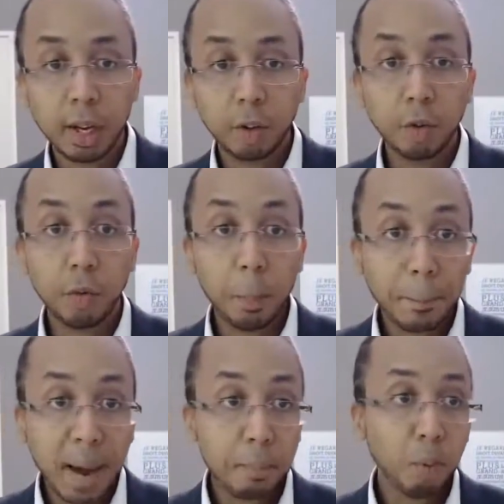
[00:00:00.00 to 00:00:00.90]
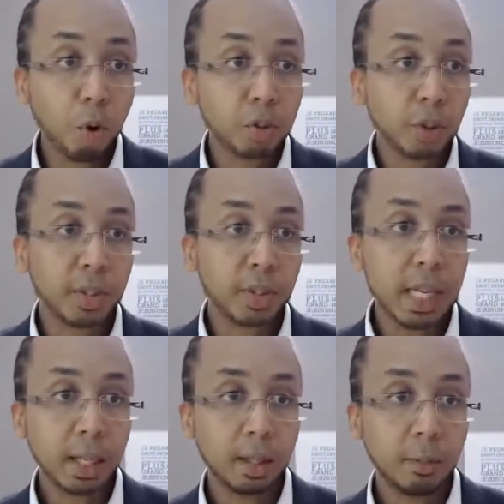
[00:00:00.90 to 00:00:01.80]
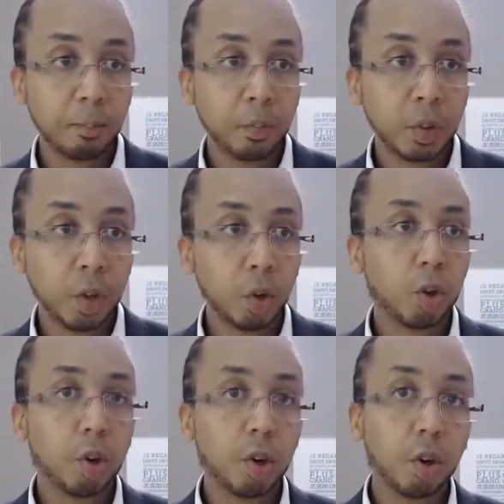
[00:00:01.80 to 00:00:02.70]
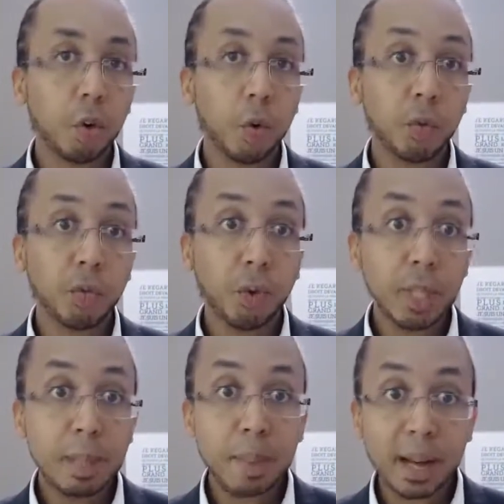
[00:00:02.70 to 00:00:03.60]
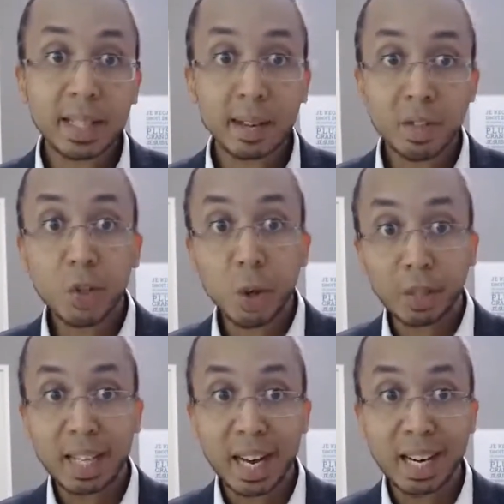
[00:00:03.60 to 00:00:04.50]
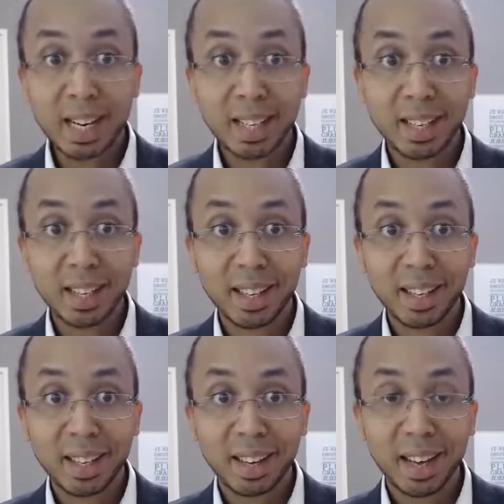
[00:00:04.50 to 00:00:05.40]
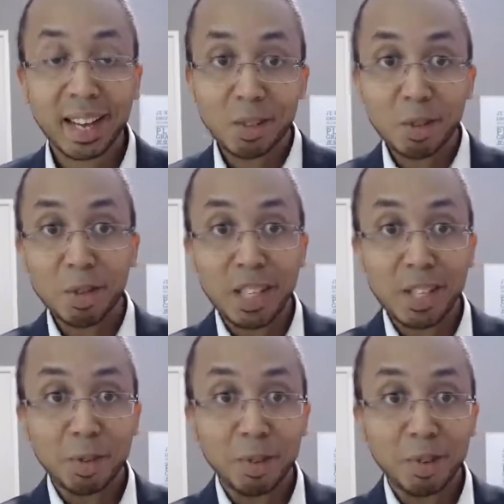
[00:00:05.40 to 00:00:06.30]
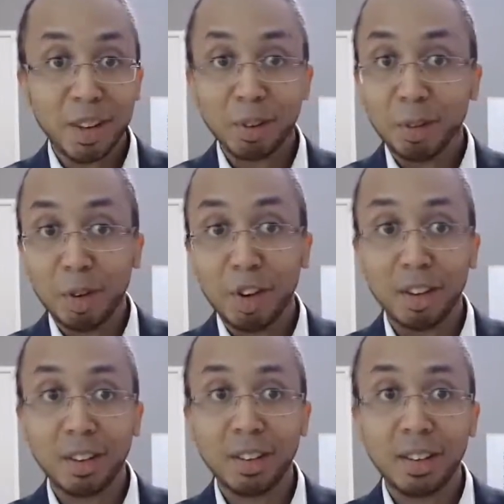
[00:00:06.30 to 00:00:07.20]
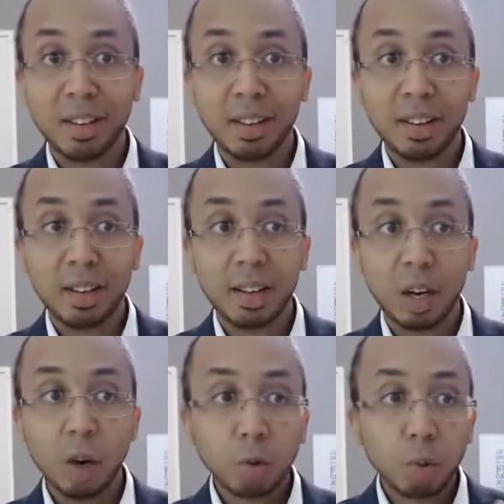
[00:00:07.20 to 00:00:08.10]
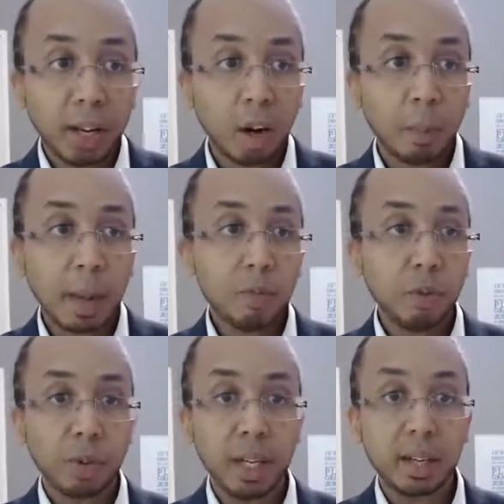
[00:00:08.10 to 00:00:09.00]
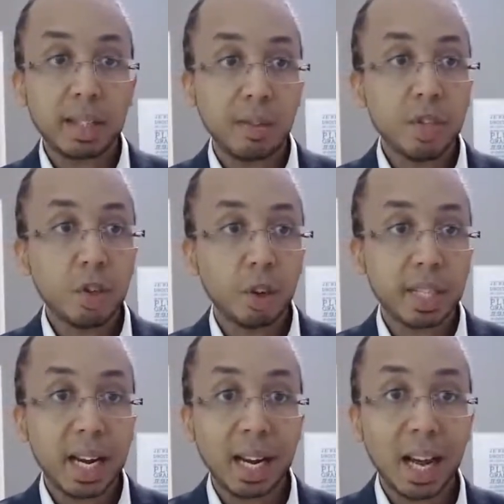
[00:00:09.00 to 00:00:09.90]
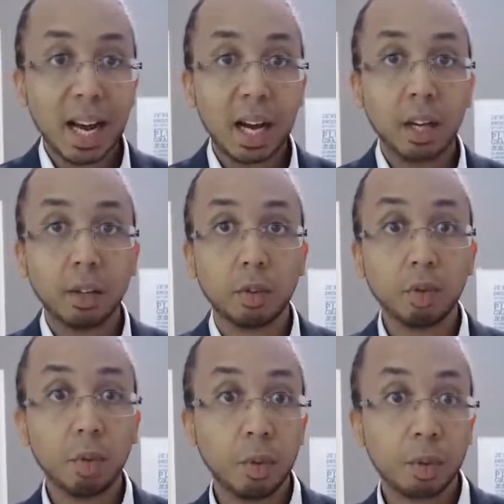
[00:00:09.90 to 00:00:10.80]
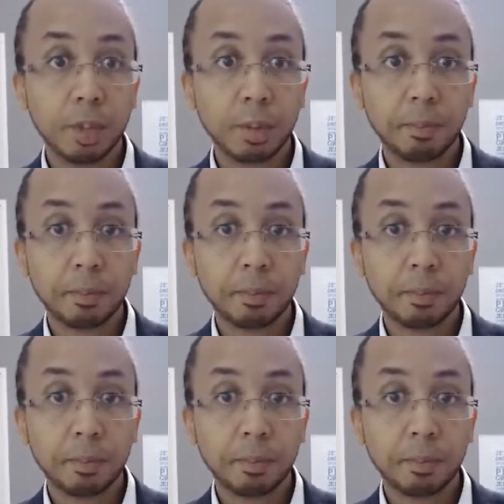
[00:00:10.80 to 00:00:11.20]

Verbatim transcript: ne veut pas pour autant dire qu'on ne fournit pas un service cordial à ceux qui sont en dehors. On doit quand même fournir un service cordial à euh, tout le monde.